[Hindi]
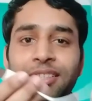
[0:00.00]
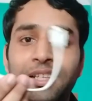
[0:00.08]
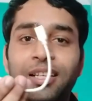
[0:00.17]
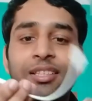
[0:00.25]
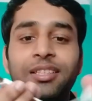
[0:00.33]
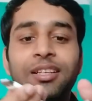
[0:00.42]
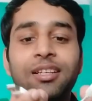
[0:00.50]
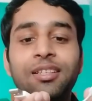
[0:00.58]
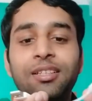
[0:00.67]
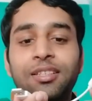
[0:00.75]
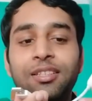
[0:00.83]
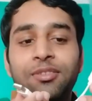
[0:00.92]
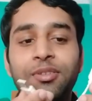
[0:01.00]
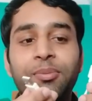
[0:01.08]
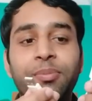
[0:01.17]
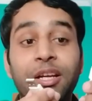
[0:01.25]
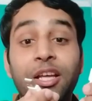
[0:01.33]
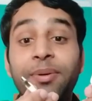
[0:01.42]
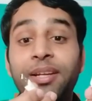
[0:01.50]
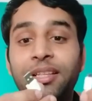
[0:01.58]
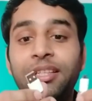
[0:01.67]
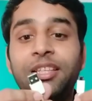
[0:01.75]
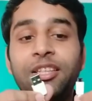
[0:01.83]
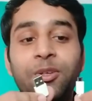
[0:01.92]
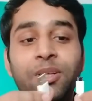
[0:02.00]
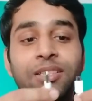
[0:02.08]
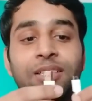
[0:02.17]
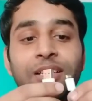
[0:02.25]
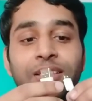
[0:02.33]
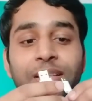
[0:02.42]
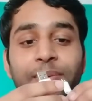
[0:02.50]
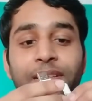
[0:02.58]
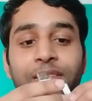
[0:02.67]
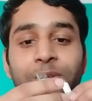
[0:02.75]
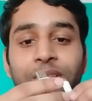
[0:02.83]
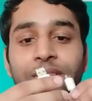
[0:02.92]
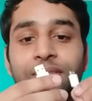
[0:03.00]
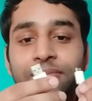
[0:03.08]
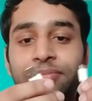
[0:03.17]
नहीं लगता थोड़ा बड़ा बना देते तो और अच्छा लगता भाई थोड़ा